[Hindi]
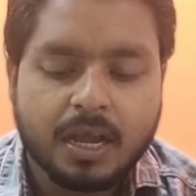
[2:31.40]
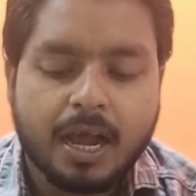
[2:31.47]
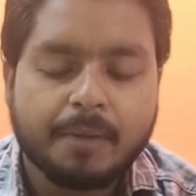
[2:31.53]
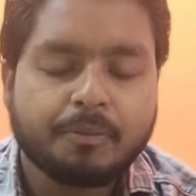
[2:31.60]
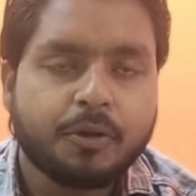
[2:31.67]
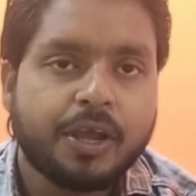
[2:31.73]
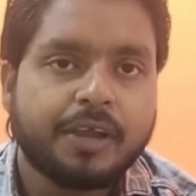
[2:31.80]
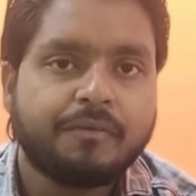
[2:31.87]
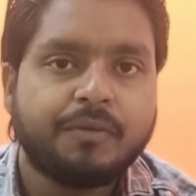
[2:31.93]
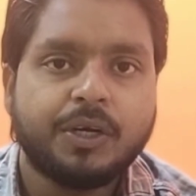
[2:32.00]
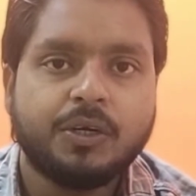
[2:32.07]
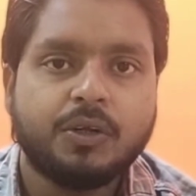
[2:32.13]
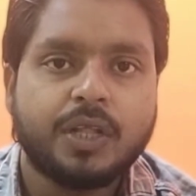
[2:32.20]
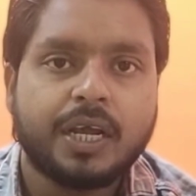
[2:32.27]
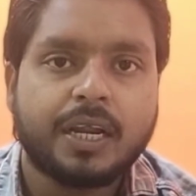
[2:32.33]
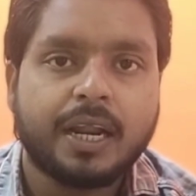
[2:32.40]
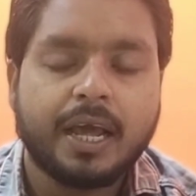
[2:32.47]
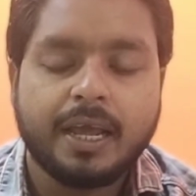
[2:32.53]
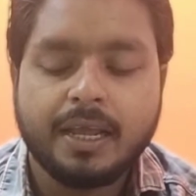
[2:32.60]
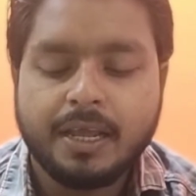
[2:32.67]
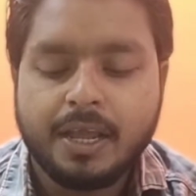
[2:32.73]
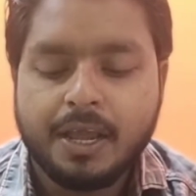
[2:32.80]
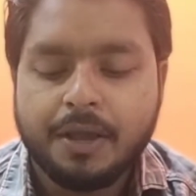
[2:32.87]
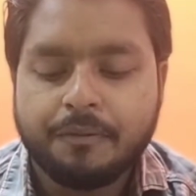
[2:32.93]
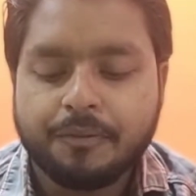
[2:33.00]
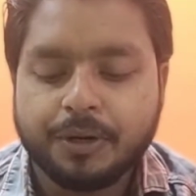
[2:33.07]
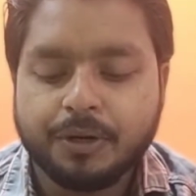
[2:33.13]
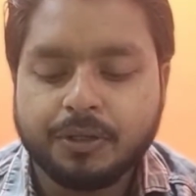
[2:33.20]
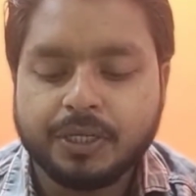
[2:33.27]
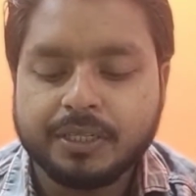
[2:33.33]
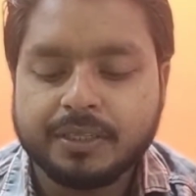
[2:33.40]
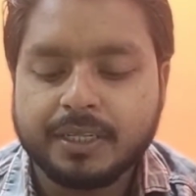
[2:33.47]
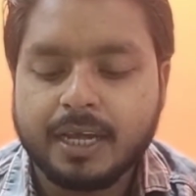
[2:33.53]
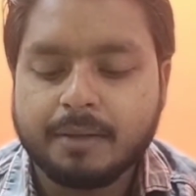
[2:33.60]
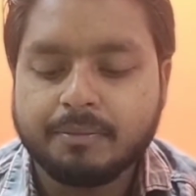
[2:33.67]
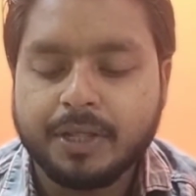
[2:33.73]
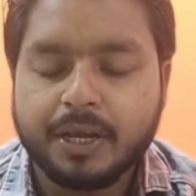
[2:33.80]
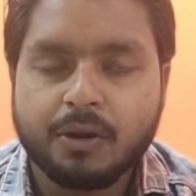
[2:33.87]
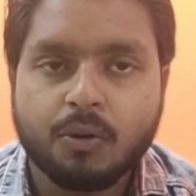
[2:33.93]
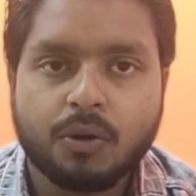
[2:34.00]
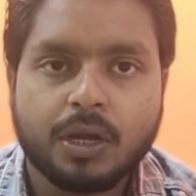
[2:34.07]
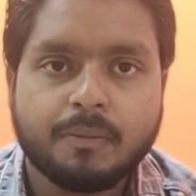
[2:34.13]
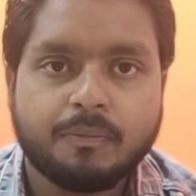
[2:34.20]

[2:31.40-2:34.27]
आपको एक वीडियो देखना है वीडियो जैसे ही आप देख लोगे